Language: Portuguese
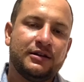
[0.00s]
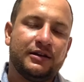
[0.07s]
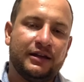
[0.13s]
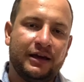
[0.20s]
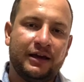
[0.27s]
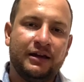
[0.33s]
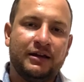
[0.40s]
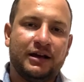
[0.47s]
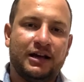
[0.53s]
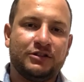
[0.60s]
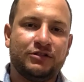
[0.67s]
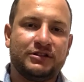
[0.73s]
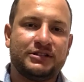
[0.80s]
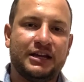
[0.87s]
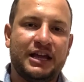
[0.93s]
né, a
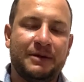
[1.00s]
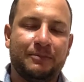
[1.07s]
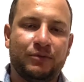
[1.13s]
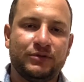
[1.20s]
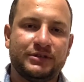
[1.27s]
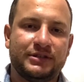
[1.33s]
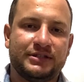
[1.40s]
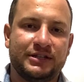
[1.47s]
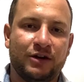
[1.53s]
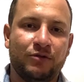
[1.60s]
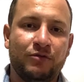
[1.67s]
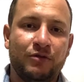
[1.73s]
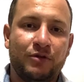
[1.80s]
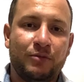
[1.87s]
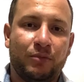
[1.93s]
nossa
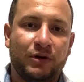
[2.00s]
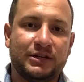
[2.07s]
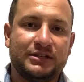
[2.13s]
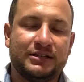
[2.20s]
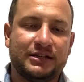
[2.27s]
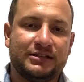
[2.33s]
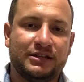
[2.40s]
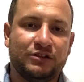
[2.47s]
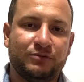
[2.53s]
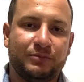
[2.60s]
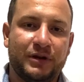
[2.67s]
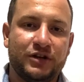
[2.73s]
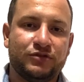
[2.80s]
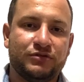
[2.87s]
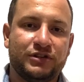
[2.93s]
reposição pode estar sendo
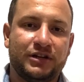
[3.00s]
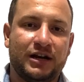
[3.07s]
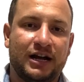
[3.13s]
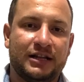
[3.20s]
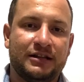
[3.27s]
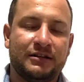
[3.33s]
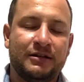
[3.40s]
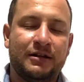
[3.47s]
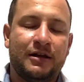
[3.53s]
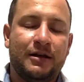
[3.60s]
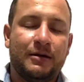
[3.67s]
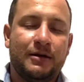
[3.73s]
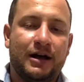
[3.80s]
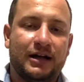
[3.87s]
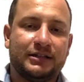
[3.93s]
prejudicada
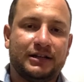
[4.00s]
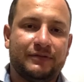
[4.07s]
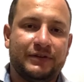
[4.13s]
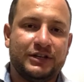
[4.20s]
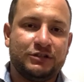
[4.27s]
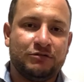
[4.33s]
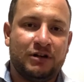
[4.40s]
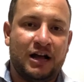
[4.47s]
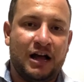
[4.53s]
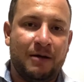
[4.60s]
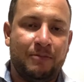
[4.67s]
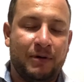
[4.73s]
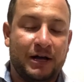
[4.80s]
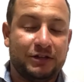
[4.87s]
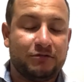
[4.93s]
através do
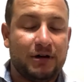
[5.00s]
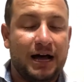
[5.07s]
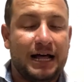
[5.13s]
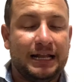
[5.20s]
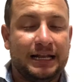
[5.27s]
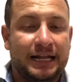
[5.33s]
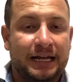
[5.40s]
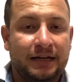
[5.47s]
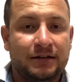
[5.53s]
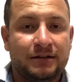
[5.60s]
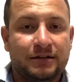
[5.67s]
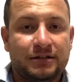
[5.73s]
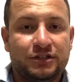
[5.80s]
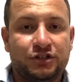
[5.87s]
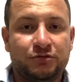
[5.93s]
carrapato. Além
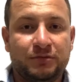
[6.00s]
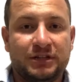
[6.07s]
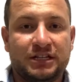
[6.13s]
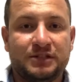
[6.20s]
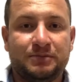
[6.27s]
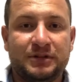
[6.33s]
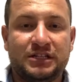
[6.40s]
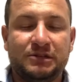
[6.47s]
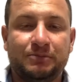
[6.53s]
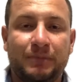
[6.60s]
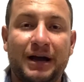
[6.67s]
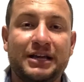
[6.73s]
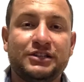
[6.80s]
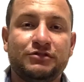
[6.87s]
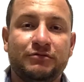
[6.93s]
de uma das
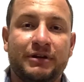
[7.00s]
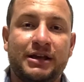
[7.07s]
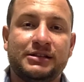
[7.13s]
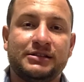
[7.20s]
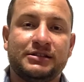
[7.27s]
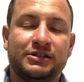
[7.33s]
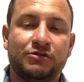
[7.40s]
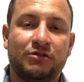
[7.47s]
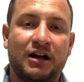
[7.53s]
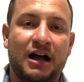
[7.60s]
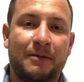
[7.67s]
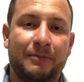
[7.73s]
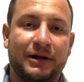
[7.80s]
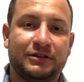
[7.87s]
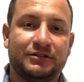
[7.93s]
principais doenças que o
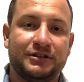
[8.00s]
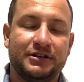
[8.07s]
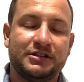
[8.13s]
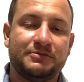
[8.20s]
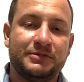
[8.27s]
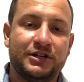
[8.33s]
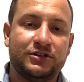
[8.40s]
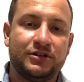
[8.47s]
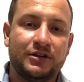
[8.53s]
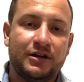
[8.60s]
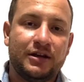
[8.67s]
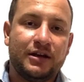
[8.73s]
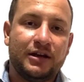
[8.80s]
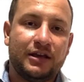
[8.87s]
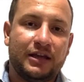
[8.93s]
carrapato transmite,
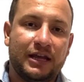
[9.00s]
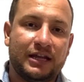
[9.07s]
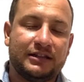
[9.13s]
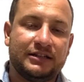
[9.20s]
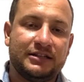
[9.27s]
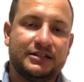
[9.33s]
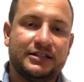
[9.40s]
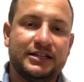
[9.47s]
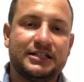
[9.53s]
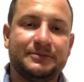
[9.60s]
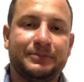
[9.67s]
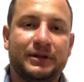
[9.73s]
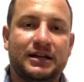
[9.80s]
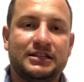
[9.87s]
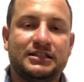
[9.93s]
que é a tristeza
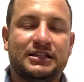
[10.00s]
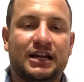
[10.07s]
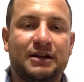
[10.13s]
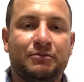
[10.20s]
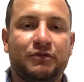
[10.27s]
parasitária